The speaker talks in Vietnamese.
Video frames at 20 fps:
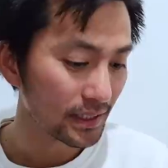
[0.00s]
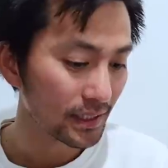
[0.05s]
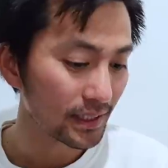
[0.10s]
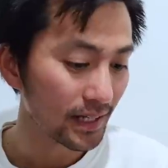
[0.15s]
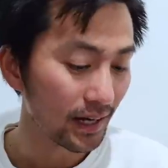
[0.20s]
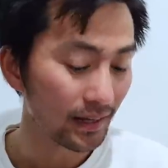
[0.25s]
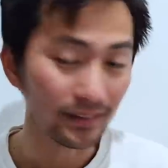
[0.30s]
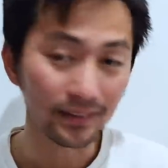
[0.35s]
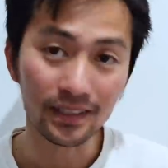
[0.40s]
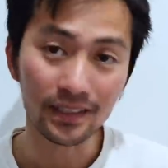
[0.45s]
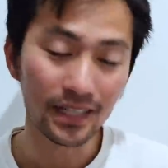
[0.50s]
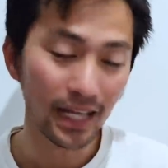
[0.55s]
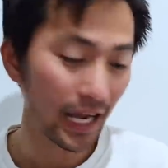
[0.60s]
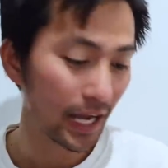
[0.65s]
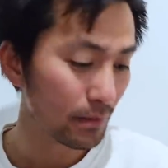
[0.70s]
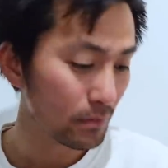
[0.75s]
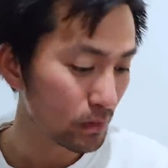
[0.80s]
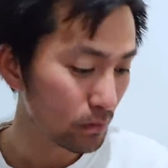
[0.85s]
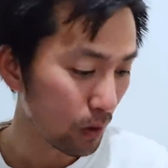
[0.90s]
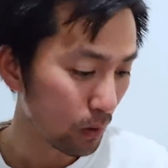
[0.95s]
chỉ cần trên
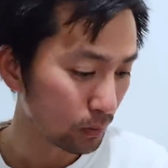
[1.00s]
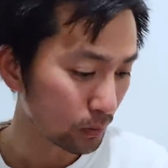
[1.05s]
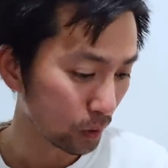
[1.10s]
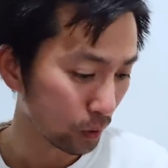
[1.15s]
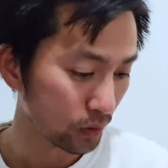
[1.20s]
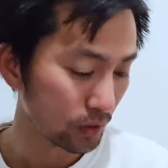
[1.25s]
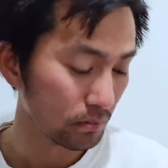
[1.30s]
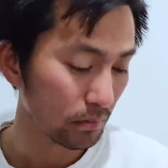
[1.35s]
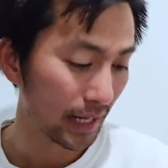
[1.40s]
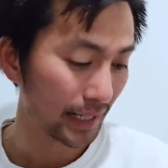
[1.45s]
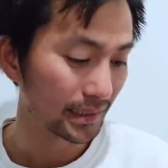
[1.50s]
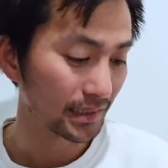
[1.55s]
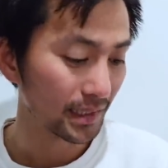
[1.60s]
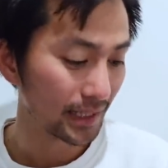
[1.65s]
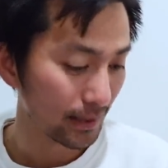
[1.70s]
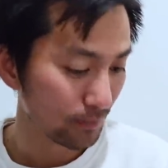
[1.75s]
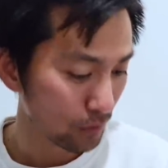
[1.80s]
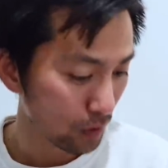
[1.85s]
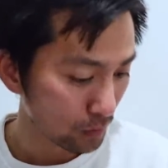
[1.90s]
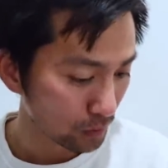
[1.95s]
hai mươi mốt tuổi, bạn trên
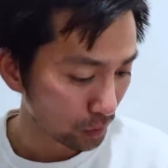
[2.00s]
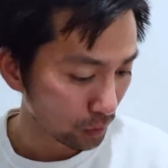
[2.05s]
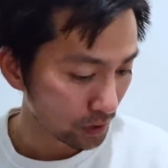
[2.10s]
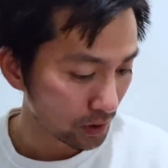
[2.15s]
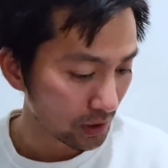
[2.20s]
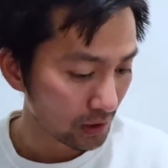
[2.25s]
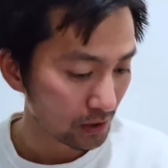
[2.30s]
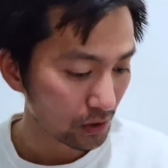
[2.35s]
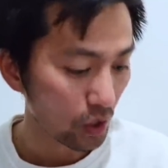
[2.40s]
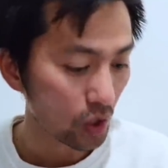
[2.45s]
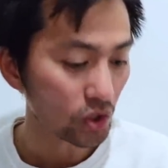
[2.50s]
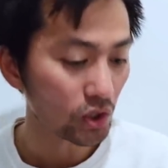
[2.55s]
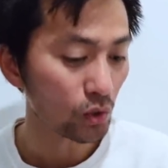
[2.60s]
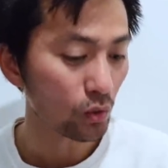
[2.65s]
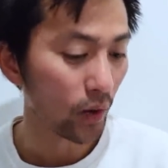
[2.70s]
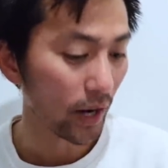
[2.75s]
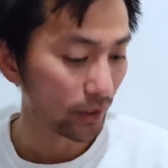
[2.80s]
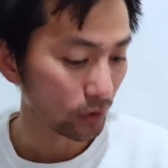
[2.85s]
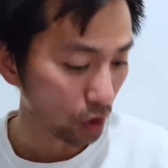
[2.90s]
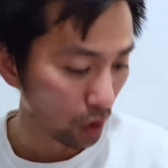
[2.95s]
hai mươi mốt tuổi nè, có sức
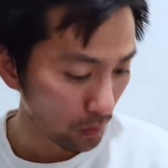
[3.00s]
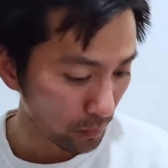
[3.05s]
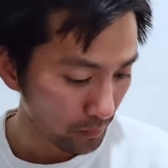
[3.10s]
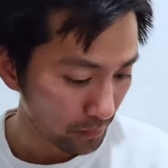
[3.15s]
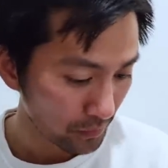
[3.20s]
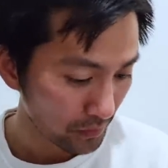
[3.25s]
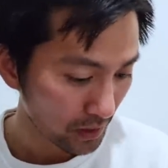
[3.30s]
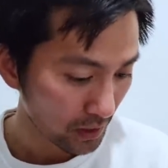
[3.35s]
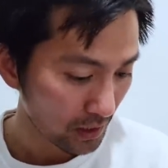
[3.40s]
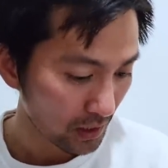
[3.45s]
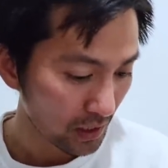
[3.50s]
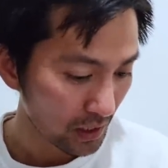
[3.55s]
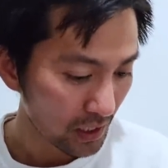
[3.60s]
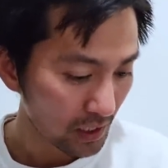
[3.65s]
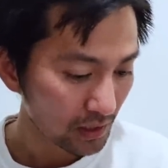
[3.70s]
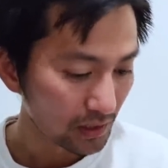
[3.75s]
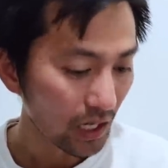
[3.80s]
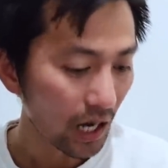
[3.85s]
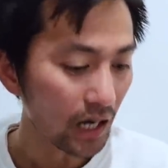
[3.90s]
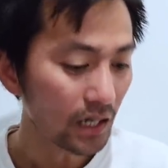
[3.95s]
khỏe tốt,
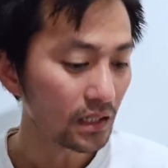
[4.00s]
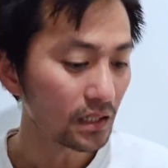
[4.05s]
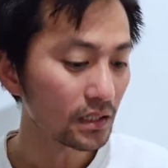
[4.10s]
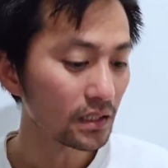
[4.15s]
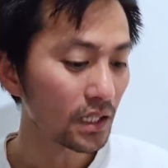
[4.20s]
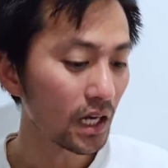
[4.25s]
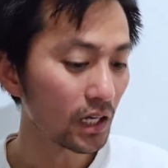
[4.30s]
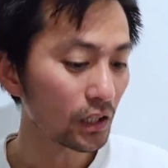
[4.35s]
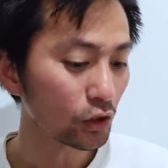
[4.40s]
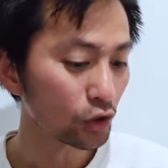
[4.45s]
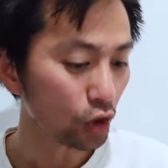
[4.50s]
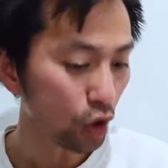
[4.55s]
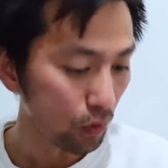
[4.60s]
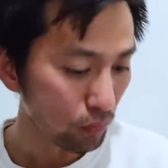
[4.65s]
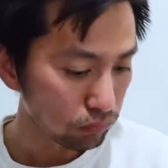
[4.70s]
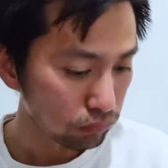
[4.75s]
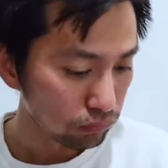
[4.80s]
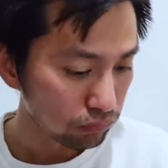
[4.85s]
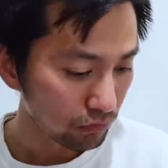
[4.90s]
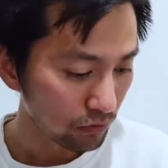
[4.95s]
thân nhân tốt
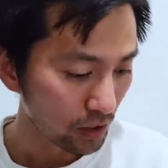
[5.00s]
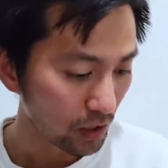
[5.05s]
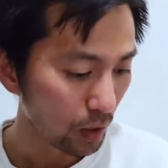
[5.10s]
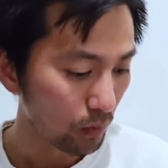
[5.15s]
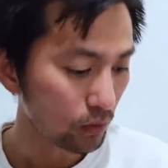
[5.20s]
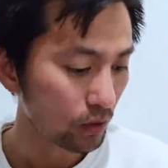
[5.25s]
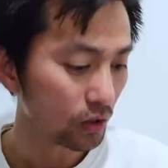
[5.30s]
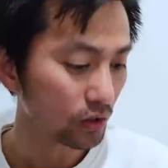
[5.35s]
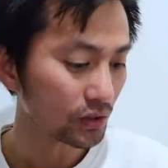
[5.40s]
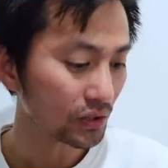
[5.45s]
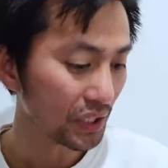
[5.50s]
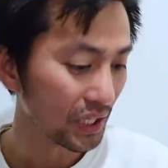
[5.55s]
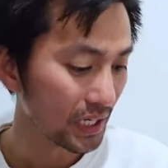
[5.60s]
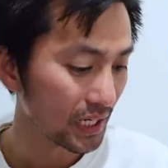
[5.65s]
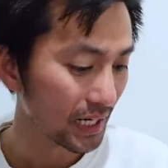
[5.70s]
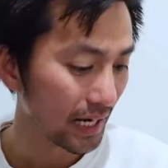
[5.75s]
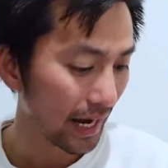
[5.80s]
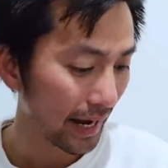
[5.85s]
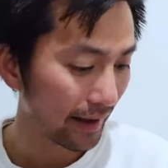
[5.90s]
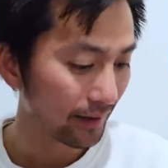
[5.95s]
và không có
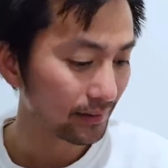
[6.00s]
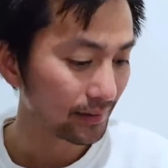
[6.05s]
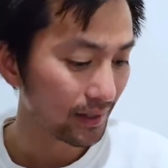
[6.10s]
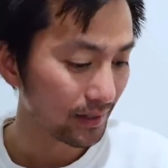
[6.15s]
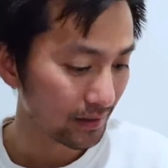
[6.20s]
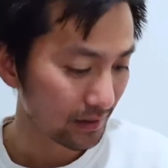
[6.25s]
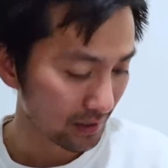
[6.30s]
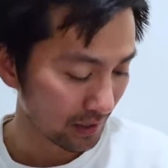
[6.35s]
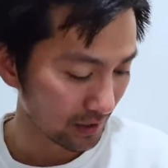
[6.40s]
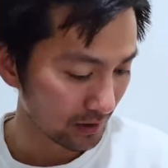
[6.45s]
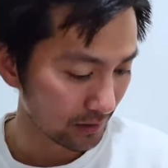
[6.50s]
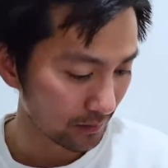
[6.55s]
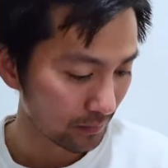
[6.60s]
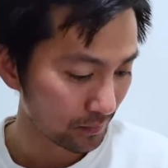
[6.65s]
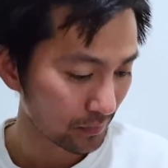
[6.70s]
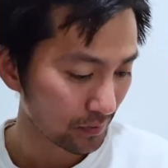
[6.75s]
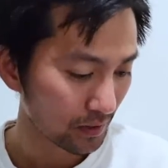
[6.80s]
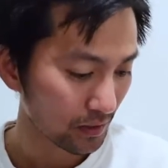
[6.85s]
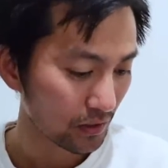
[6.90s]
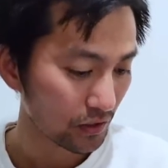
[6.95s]
tiền án tiền sự,
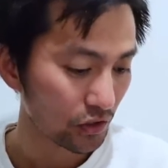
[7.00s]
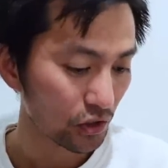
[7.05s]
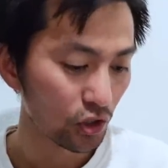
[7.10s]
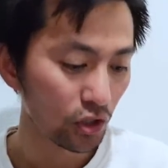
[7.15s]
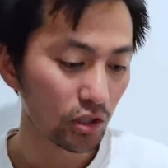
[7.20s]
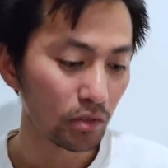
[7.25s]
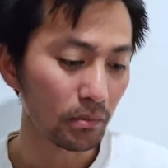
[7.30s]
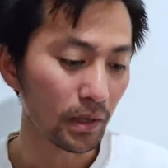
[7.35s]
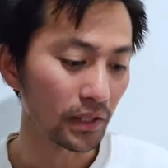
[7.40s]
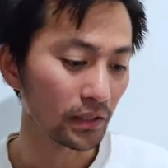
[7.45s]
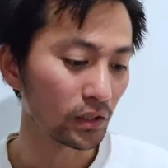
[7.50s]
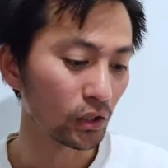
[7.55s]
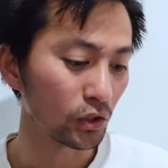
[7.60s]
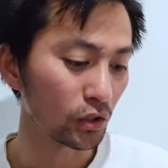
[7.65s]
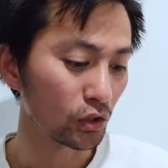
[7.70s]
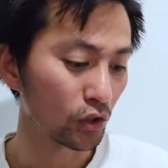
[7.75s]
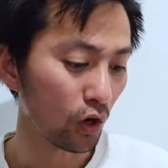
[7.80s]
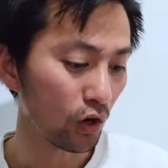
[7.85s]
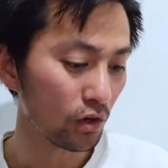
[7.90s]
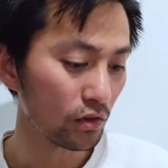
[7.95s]
chưa bị từ
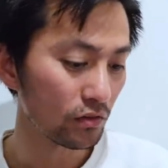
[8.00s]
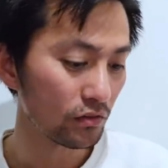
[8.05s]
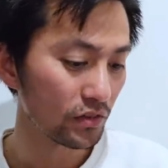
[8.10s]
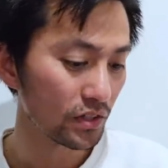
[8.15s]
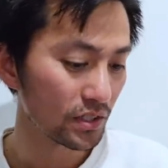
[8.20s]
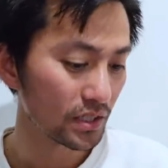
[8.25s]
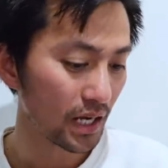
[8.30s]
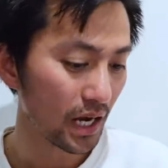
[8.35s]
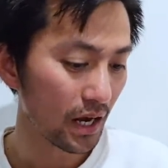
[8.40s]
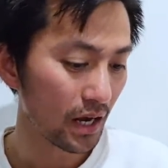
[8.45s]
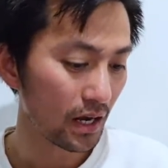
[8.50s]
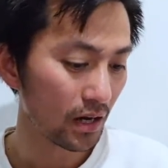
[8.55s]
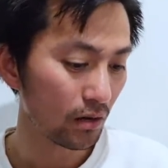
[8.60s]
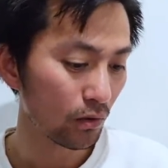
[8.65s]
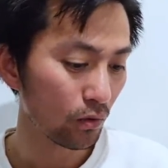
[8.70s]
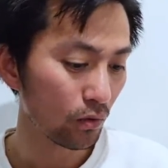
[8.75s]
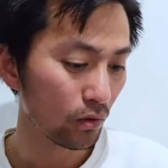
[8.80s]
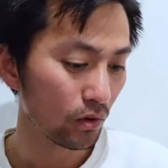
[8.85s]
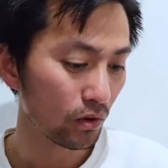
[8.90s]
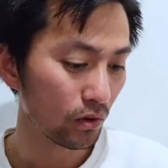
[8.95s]
chối visa
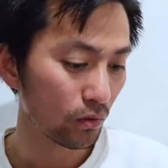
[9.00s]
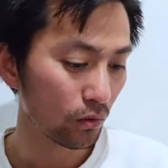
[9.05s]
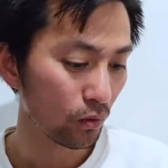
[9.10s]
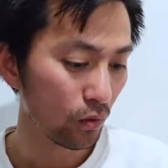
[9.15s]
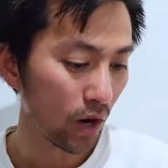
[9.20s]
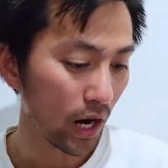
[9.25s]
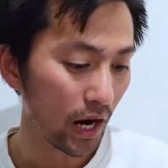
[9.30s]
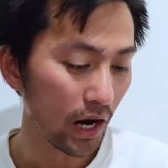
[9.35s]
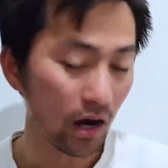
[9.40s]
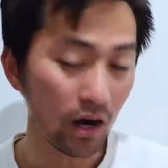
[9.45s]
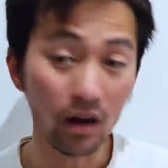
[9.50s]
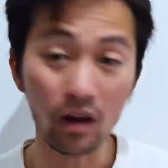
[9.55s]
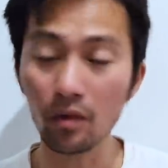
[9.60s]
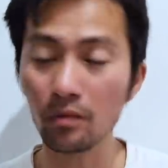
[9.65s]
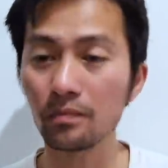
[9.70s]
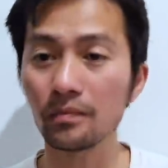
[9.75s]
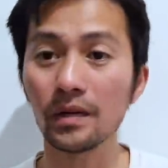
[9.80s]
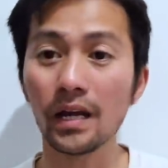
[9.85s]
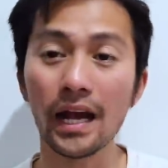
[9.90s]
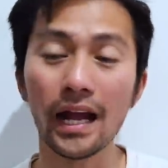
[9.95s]
qua ở Úc.
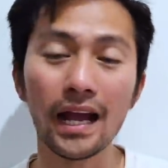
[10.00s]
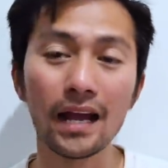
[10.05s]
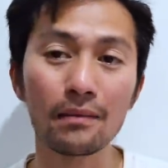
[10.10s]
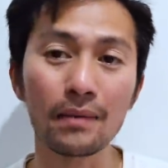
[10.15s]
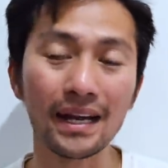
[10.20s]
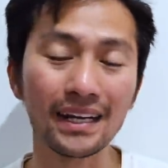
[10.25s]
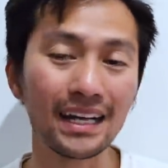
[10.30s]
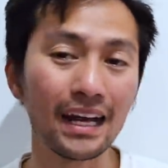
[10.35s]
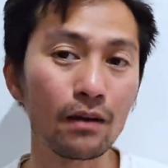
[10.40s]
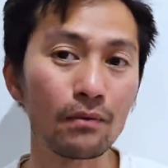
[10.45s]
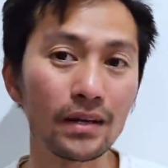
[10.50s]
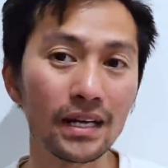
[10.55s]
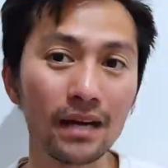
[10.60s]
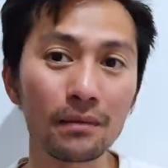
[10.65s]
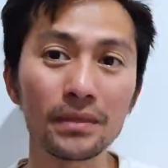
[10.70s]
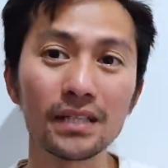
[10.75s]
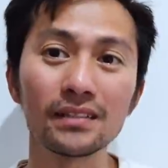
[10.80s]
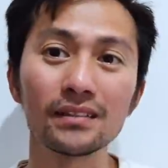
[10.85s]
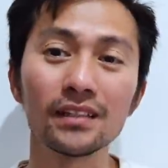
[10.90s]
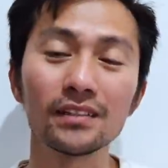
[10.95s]
À, bạn nào mà đã
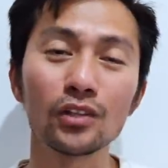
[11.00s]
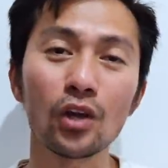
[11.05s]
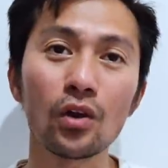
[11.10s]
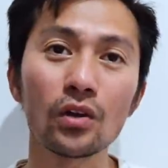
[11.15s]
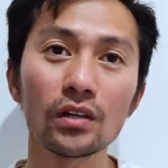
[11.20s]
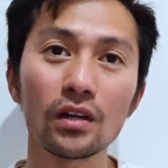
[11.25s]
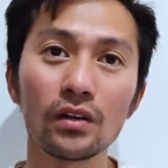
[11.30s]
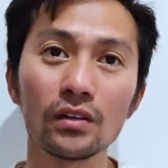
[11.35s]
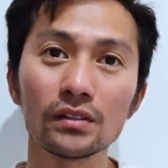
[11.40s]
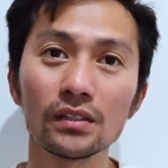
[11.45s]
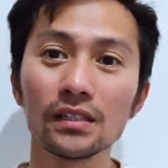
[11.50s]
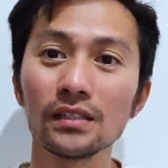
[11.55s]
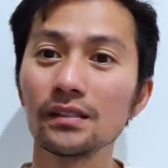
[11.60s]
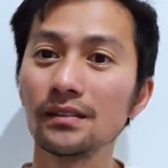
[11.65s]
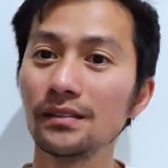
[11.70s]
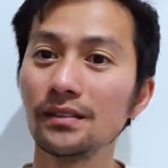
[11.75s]
bị từ chối rồi thì